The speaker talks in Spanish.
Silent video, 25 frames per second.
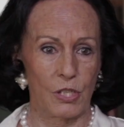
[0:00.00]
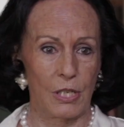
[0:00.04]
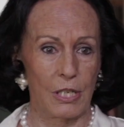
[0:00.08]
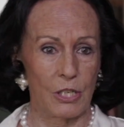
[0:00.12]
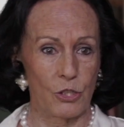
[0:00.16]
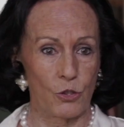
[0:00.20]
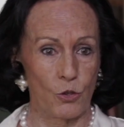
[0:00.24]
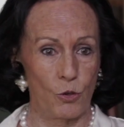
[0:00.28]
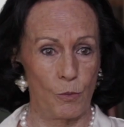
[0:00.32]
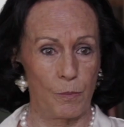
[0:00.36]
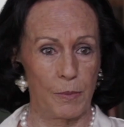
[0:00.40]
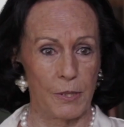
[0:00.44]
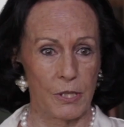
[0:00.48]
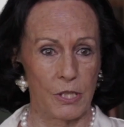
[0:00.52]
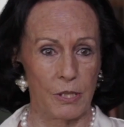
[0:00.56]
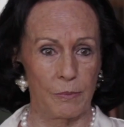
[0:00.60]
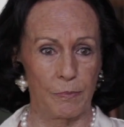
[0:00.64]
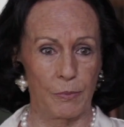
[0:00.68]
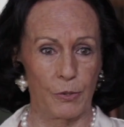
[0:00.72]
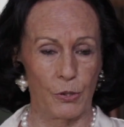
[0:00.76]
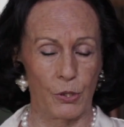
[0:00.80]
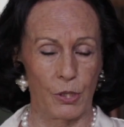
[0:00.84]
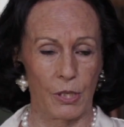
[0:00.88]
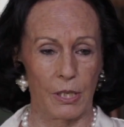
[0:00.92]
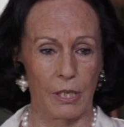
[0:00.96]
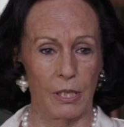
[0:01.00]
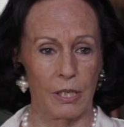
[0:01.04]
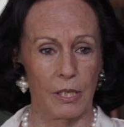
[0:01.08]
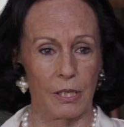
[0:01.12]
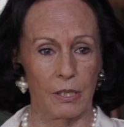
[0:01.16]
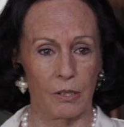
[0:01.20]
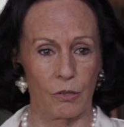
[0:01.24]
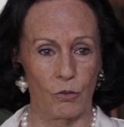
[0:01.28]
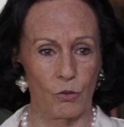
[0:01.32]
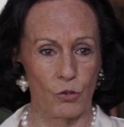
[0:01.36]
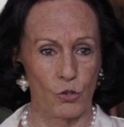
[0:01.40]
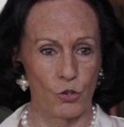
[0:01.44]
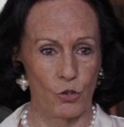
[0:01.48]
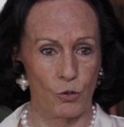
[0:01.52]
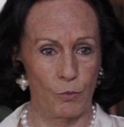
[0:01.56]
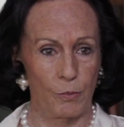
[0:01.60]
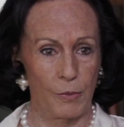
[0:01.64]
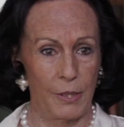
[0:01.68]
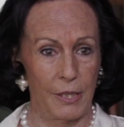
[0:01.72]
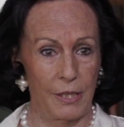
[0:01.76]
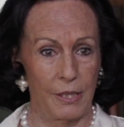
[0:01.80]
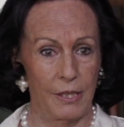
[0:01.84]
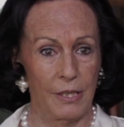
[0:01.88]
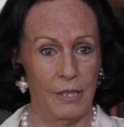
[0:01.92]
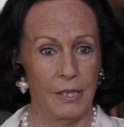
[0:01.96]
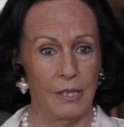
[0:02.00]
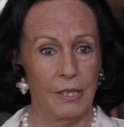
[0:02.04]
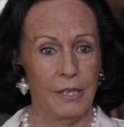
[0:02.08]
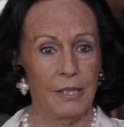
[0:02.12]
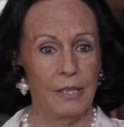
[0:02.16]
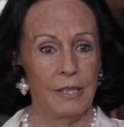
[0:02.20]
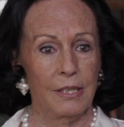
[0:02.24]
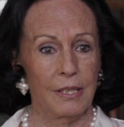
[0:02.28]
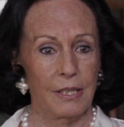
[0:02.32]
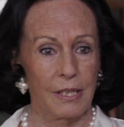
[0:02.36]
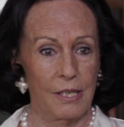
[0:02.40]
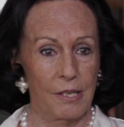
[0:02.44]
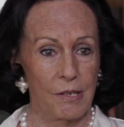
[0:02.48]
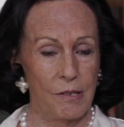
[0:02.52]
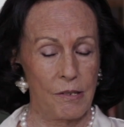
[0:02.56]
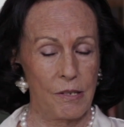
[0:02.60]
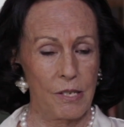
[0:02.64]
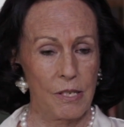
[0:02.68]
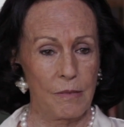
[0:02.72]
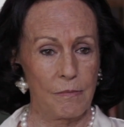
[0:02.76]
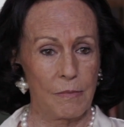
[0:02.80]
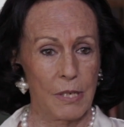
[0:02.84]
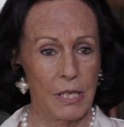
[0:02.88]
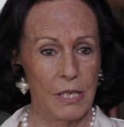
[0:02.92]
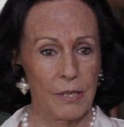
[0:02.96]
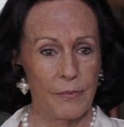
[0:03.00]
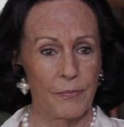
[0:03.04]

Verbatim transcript: la sopa se pone en consomé encima